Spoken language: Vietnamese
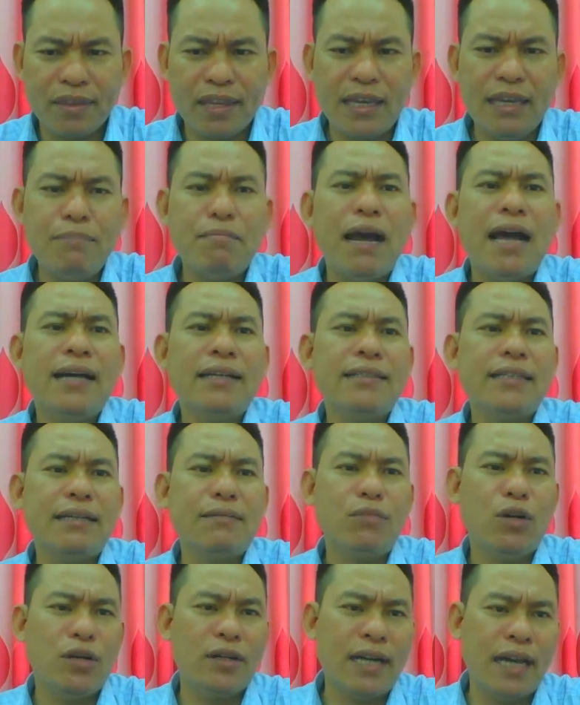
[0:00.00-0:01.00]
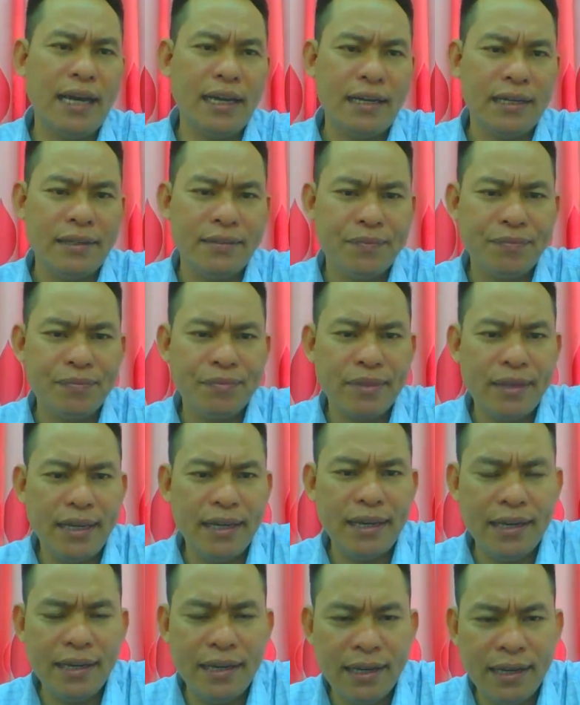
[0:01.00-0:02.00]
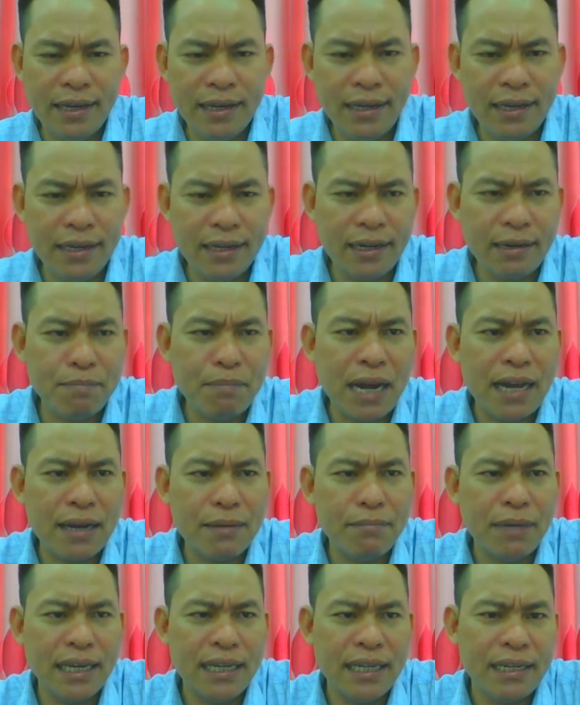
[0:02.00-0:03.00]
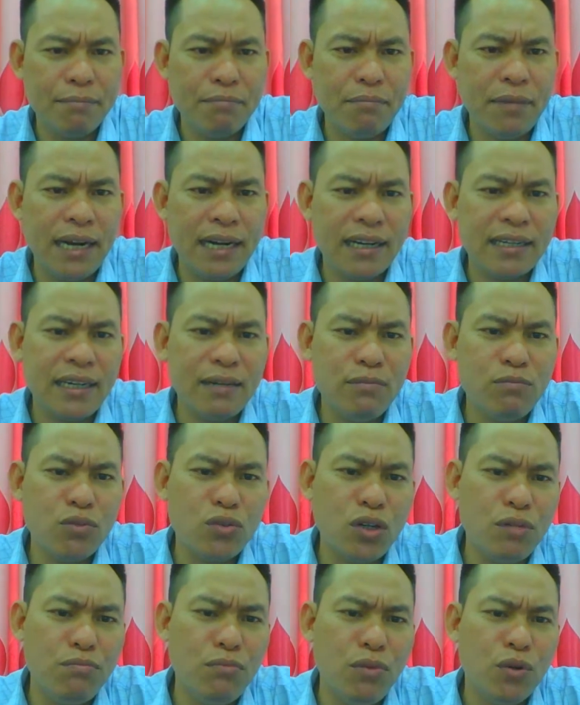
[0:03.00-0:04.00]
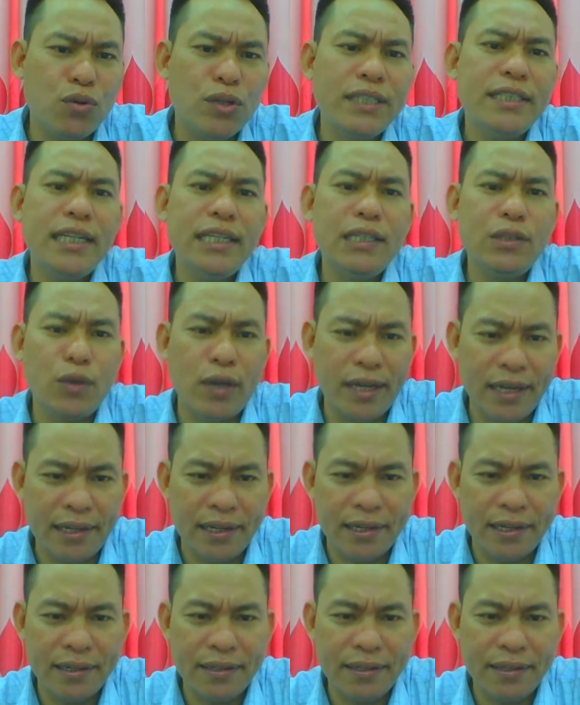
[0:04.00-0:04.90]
cái bản chất bọn này à, nó ma mị mà nó không có một cái trí tuệ